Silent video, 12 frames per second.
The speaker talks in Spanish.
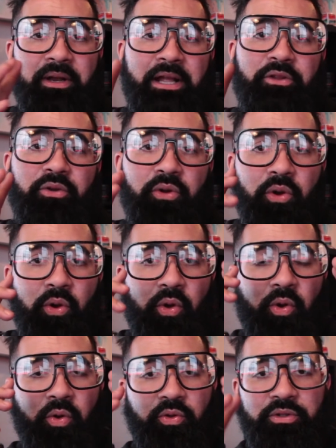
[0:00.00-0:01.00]
creando
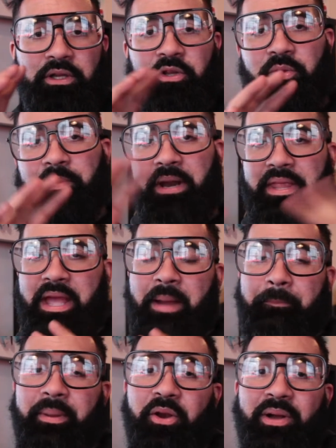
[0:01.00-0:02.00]
los contenidos para
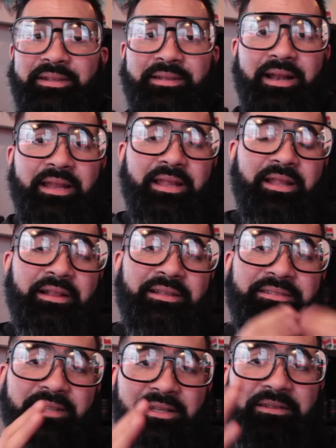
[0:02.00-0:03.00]
allá, pero va a salir The
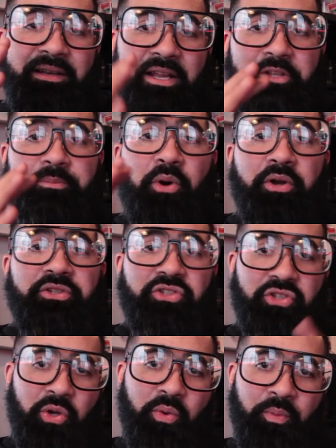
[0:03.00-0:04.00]
Section 8 Bowling
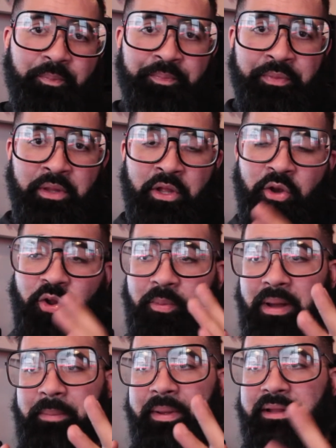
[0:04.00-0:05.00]
Show.
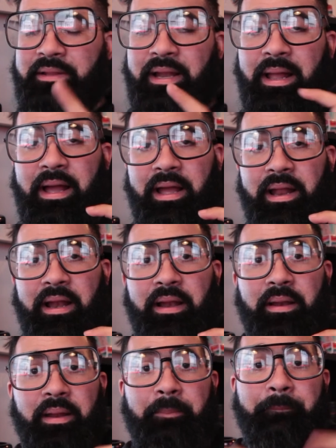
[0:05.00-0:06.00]
Normalmente
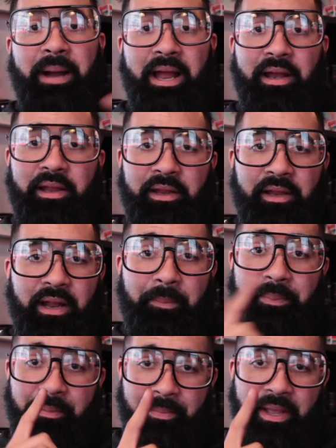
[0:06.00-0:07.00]
el, pilot, el
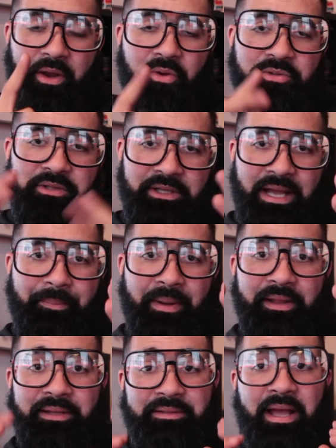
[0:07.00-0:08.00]
primero, se
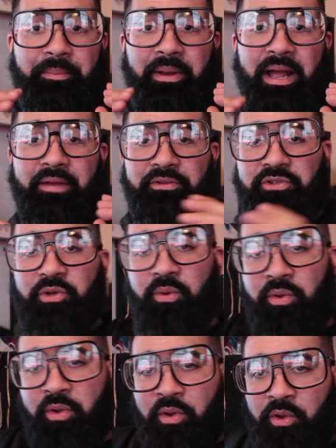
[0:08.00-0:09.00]
llama The Time and Ivan Show
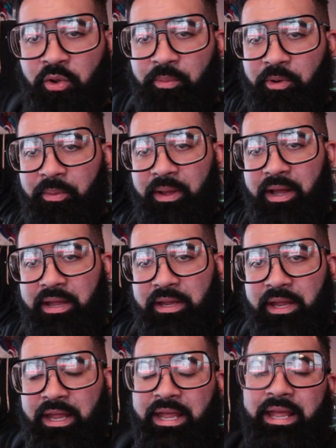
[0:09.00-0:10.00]
como lo ven ahí,
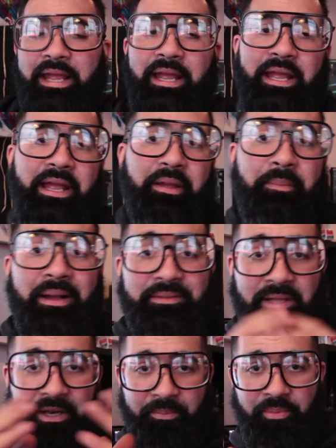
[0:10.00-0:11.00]
eh, va a
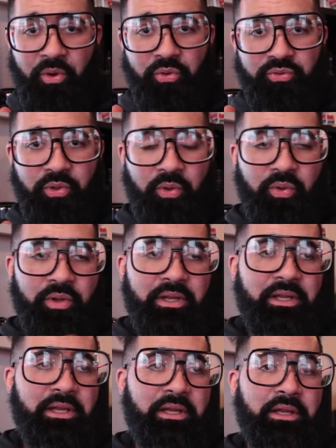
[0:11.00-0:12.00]
salir pronto
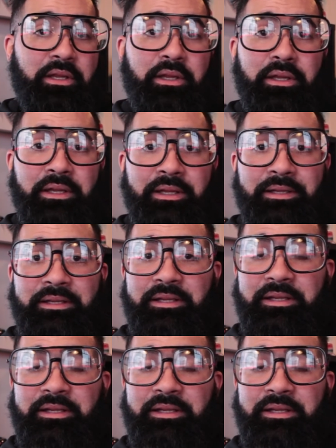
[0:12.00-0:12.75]
y